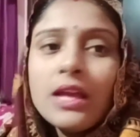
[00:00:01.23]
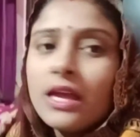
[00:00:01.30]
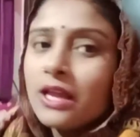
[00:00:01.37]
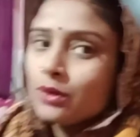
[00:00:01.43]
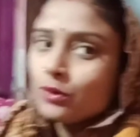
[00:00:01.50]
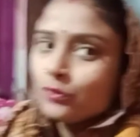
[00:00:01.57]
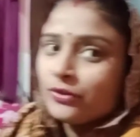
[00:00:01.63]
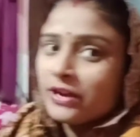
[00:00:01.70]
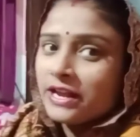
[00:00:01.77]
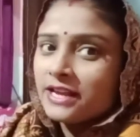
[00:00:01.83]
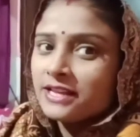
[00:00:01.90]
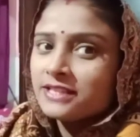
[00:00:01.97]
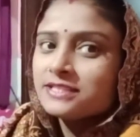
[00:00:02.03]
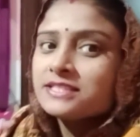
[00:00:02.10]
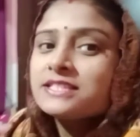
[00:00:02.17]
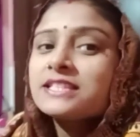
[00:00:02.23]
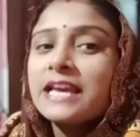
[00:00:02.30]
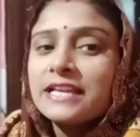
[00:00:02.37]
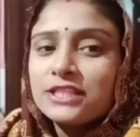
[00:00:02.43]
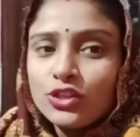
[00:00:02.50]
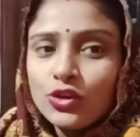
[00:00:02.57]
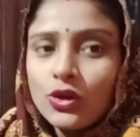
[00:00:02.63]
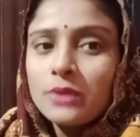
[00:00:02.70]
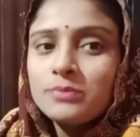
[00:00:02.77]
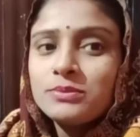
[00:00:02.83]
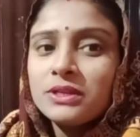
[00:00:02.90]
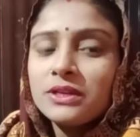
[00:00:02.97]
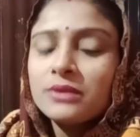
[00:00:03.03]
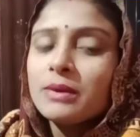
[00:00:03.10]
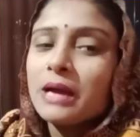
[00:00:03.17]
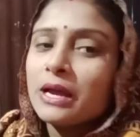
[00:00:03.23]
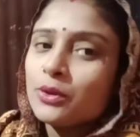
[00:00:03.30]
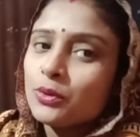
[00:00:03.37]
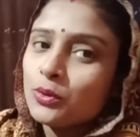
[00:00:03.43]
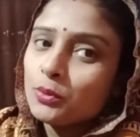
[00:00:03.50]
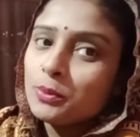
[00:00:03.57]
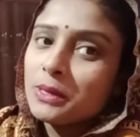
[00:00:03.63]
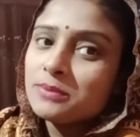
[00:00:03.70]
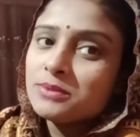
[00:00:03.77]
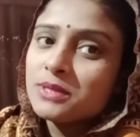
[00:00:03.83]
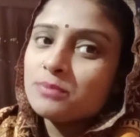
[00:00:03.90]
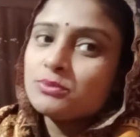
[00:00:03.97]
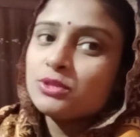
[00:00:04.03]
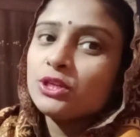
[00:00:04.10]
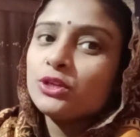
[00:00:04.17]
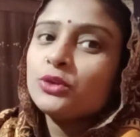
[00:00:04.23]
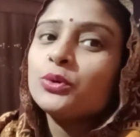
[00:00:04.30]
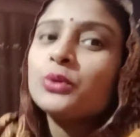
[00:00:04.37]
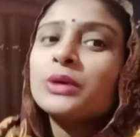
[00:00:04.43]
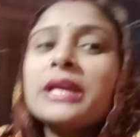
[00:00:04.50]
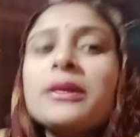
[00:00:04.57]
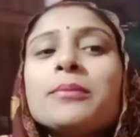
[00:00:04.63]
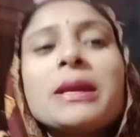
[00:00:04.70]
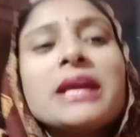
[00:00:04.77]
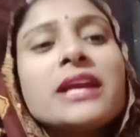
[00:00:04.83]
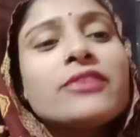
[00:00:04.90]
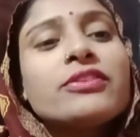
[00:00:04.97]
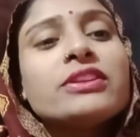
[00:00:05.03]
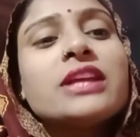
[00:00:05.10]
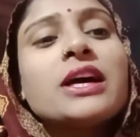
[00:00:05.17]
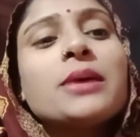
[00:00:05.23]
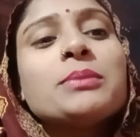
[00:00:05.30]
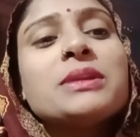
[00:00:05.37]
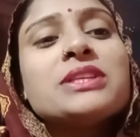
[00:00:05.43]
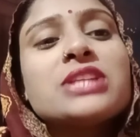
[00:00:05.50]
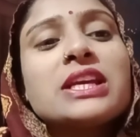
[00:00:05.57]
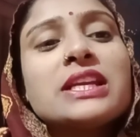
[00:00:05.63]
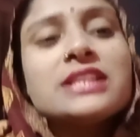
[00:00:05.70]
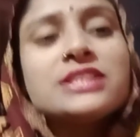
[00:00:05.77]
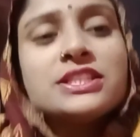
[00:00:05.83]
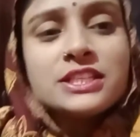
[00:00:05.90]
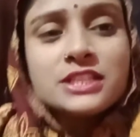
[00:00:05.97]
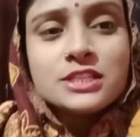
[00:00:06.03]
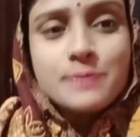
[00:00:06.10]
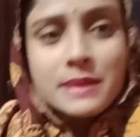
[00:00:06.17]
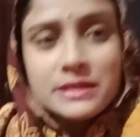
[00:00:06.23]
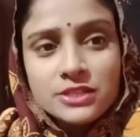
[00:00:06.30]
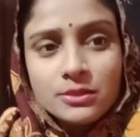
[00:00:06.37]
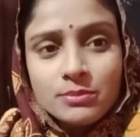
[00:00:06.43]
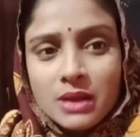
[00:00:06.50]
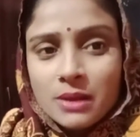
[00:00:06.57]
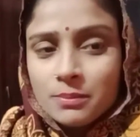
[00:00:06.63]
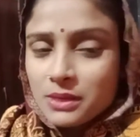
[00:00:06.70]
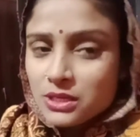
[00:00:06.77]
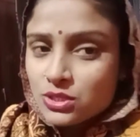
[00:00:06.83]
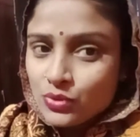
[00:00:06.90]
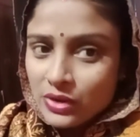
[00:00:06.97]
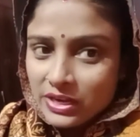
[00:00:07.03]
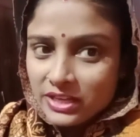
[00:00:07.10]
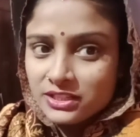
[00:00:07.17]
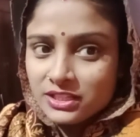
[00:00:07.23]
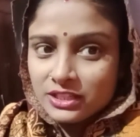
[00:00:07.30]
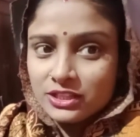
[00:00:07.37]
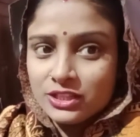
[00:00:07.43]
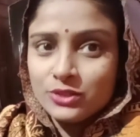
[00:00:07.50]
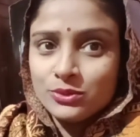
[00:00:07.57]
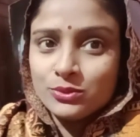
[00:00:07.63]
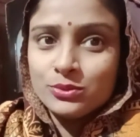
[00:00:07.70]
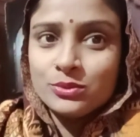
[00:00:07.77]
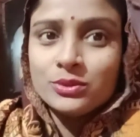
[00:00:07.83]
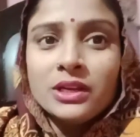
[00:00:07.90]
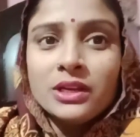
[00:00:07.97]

हेलो फ्रेंड्स कैसे हो आप सब आई होप आप सब ठीक होगे मैं कविता अपने चैनल जीने स्पेशल में आपका स्वागत करती हूँ